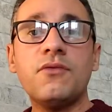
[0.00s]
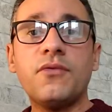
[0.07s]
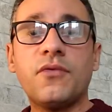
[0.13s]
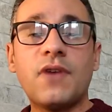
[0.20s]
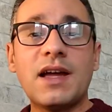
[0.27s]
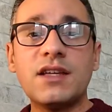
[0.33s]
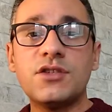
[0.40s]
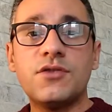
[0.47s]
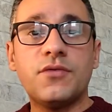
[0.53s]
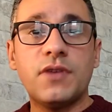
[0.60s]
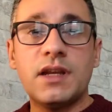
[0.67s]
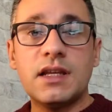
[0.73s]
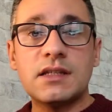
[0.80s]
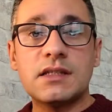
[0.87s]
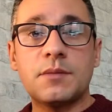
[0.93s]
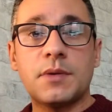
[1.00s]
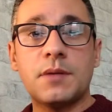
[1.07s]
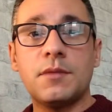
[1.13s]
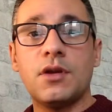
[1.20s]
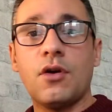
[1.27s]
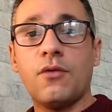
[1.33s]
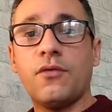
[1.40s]
não faz diferença para
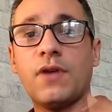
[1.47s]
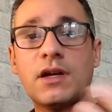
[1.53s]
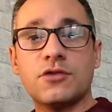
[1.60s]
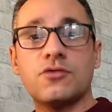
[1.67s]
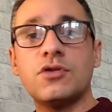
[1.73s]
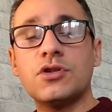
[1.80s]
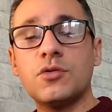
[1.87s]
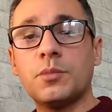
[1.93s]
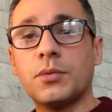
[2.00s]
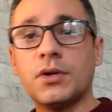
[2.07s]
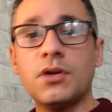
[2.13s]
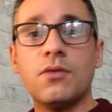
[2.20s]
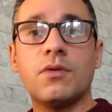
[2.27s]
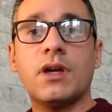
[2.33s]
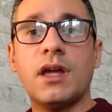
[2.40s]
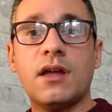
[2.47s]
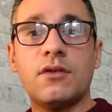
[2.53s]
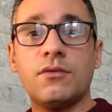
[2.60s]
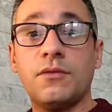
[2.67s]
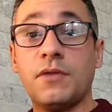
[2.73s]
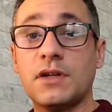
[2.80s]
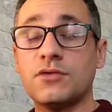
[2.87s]
mim. Eu faço isso porque eu
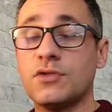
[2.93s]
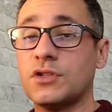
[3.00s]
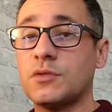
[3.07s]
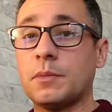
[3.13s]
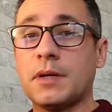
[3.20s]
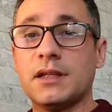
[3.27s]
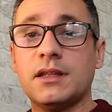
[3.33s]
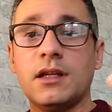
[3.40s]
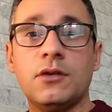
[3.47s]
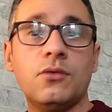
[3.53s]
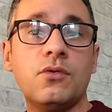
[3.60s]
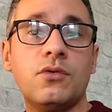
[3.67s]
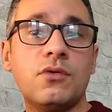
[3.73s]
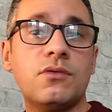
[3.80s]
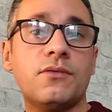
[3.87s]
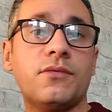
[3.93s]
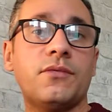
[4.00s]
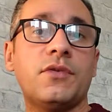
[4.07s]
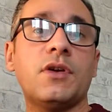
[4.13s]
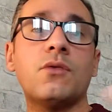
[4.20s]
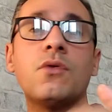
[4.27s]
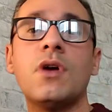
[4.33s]
quero, não faço isso para ter lucro, eu não
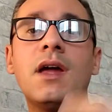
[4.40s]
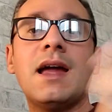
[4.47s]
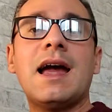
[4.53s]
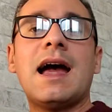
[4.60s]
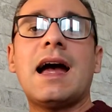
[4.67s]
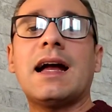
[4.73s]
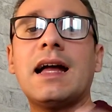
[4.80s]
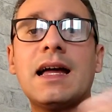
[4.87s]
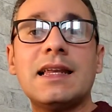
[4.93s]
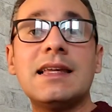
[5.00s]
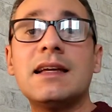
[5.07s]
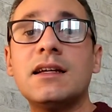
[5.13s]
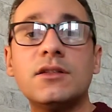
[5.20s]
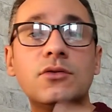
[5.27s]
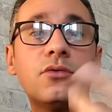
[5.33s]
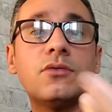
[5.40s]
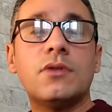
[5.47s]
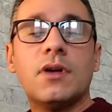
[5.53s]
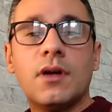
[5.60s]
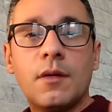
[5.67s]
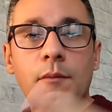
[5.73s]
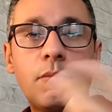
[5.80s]
fico agariando
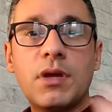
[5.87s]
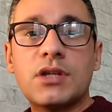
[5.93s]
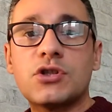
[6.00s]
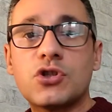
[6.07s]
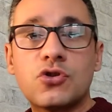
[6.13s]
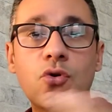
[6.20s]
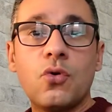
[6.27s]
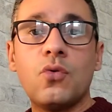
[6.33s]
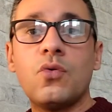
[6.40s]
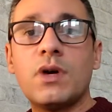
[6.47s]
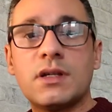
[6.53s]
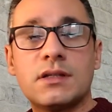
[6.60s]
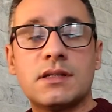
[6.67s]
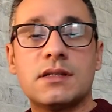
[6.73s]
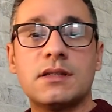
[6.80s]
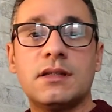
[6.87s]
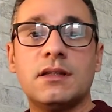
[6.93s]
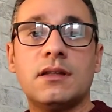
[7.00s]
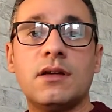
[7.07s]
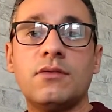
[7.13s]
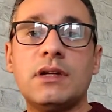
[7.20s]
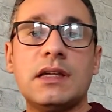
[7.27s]
pessoas.
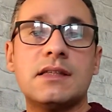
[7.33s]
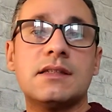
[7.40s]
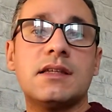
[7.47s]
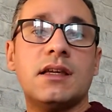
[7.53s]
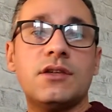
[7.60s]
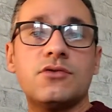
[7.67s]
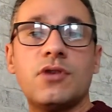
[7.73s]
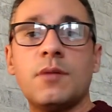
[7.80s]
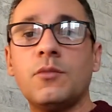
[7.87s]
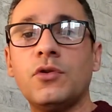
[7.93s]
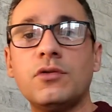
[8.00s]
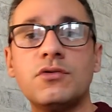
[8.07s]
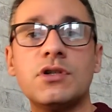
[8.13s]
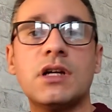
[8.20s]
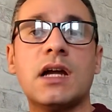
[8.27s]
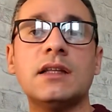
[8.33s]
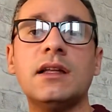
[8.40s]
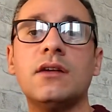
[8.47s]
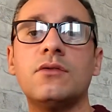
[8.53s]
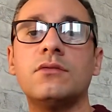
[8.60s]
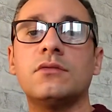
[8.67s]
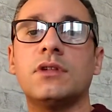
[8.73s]
Então, quer dizer, isso é muito de
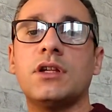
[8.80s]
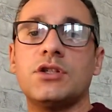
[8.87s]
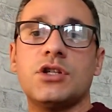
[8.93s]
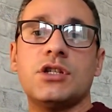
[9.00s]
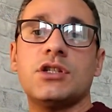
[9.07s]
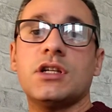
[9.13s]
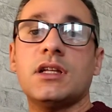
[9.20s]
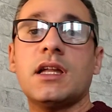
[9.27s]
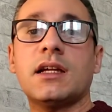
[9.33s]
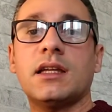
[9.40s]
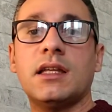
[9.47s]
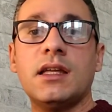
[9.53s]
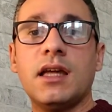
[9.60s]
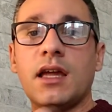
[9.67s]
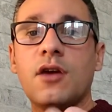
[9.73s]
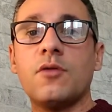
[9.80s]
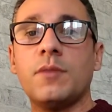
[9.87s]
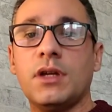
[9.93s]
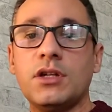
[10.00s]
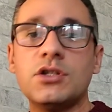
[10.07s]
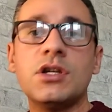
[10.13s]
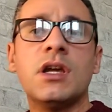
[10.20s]
cada um. Tem gente que está aqui
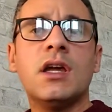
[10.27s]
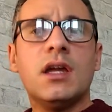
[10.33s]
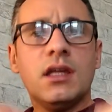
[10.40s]
realmente